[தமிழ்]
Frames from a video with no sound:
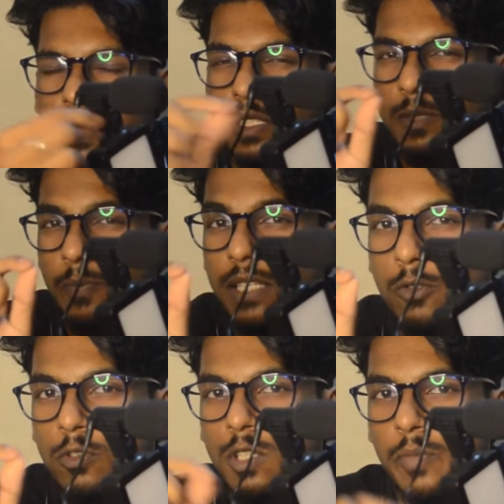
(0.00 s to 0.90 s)
ஸ்பேஸ்
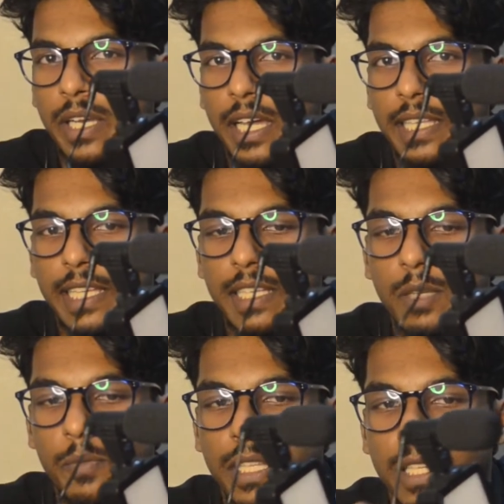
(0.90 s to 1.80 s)
கொடுத்துருப்பாங்க அது எதுக்குன்னு
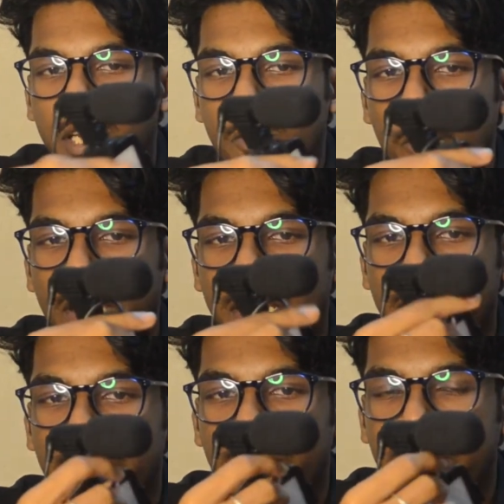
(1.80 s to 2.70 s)
பார்த்தீங்கன்னா ஒயரை
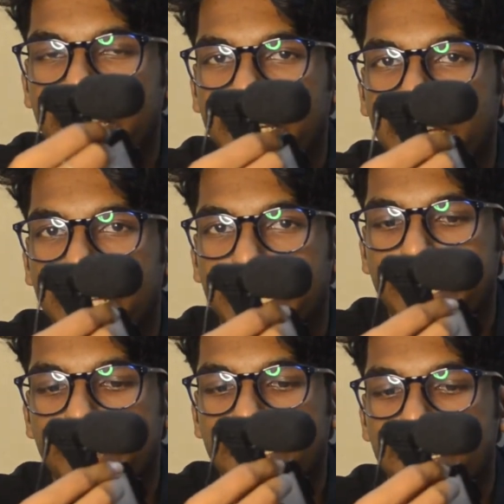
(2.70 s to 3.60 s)
நீங்கள் வந்து இங்கே நிற்க
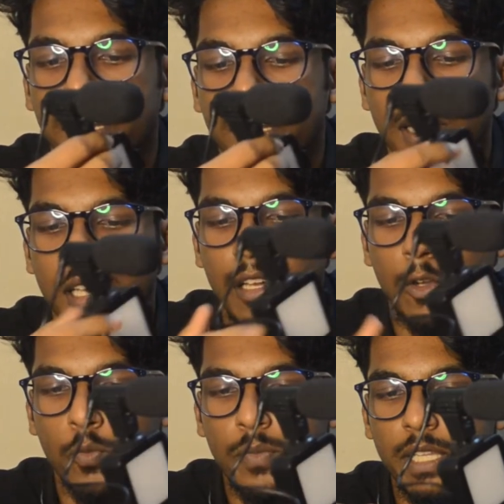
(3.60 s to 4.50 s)
வச்சுக்கலாம்
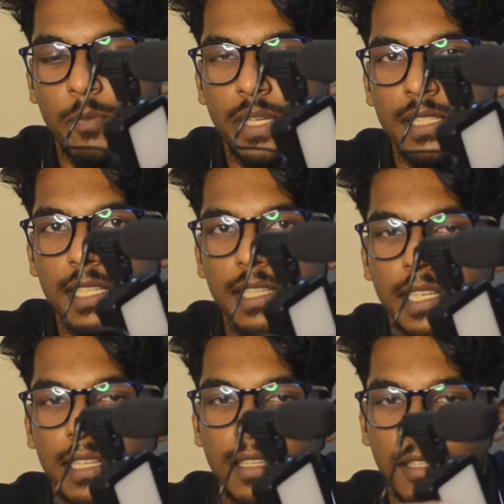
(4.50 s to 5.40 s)
ரொம்ப இது பெருசாக
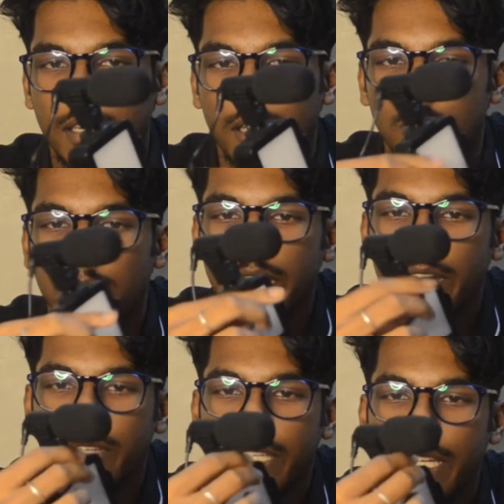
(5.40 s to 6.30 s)
தெரியுதுன்னா கூட நீங்கள்
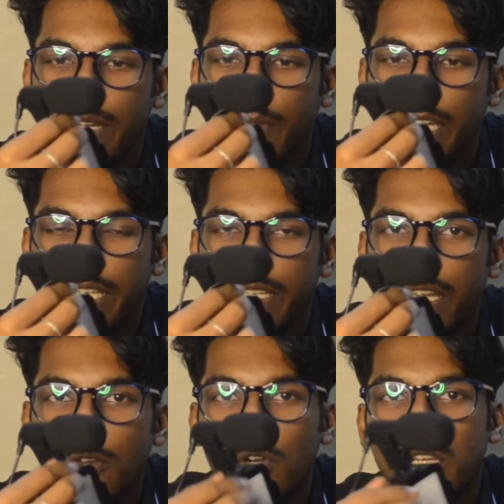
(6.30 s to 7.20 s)
வந்து இங்கே மாட்டிக்கிட்டால்
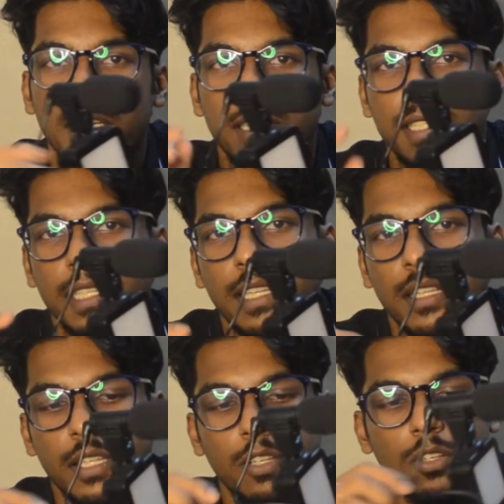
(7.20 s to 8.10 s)
உங்களுக்கு சின்னதாக
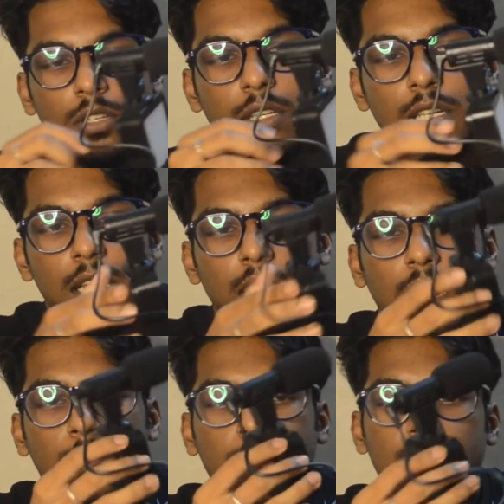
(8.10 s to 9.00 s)
தெரியும் அண்ட்
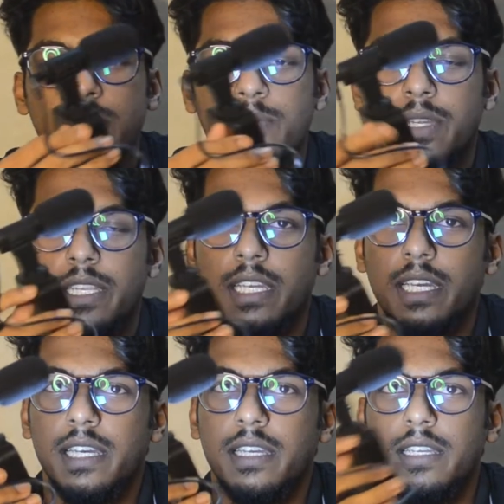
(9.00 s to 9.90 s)
ப்ளஸ் இப்போ நீங்கள்
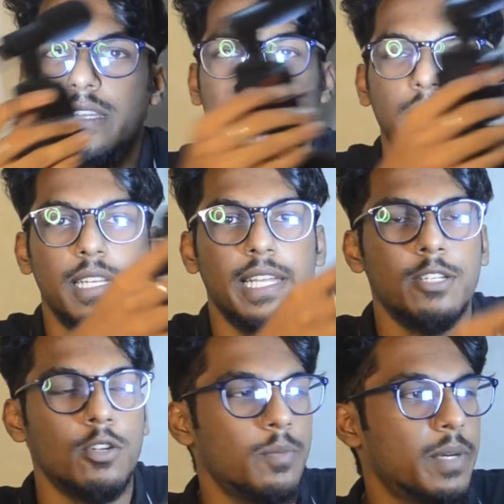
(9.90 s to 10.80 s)

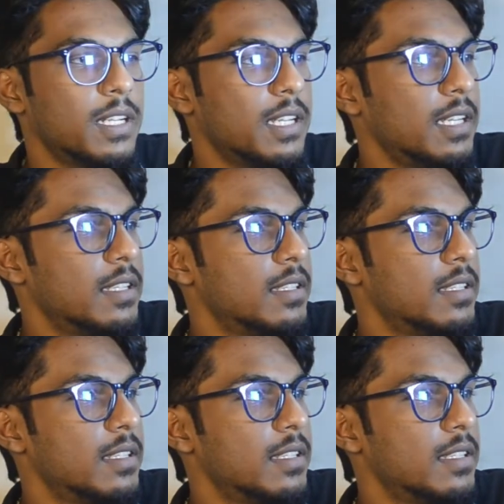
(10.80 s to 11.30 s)
லைட்டோட பாருங்கள்